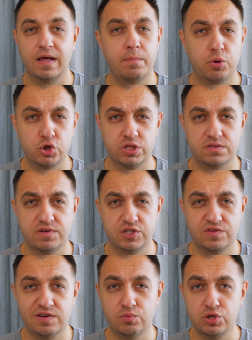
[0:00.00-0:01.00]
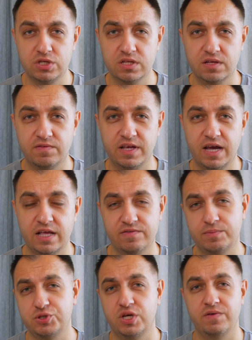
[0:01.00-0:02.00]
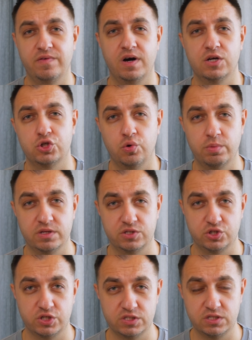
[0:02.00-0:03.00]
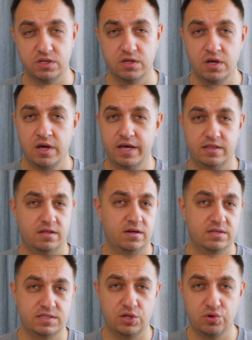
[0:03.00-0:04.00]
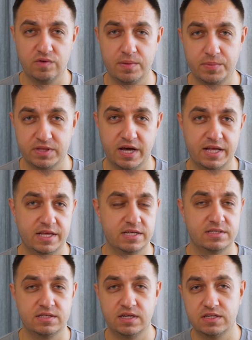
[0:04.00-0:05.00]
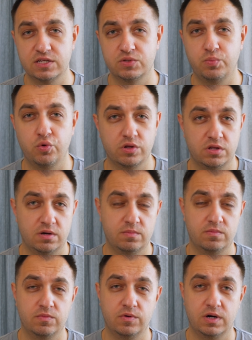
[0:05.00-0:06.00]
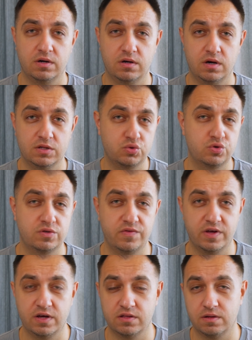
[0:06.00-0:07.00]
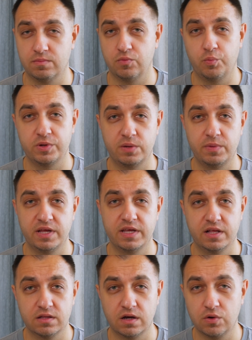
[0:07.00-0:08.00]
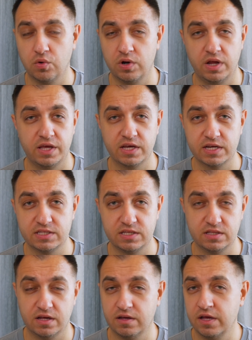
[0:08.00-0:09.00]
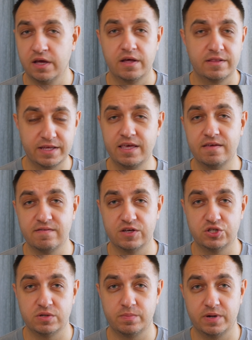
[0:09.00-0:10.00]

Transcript: На прочность вашего иммунитета влияет вообще ваш образ жизни. Это здоровое питание, занятия спортом, а, отсутствие там, употребления алкоголя и никотина. Такие вещи.